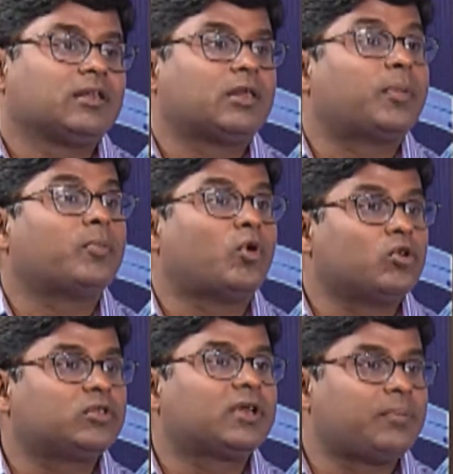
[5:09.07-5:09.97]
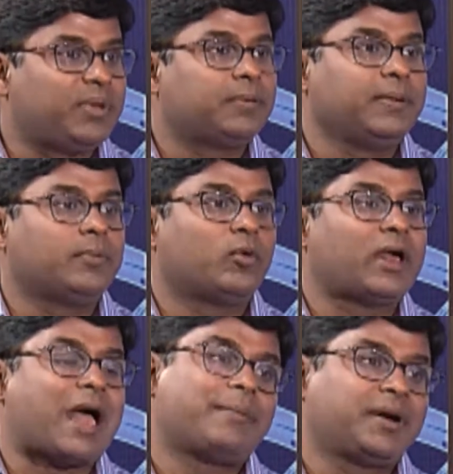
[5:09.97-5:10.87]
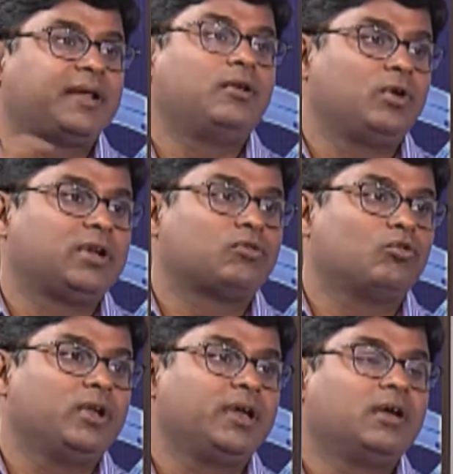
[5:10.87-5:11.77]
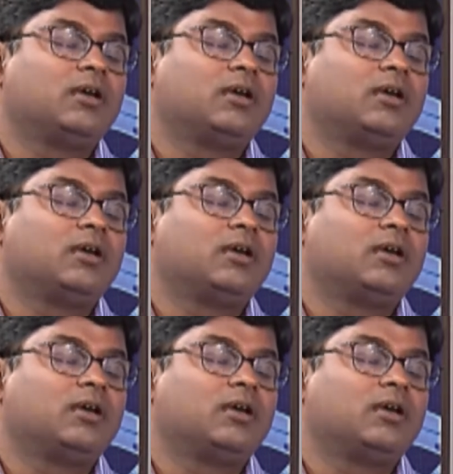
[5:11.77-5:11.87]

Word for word: তারপর পনেরো থেকে বিশ মিনিট পরে আবার সেই রুগীটা তুলে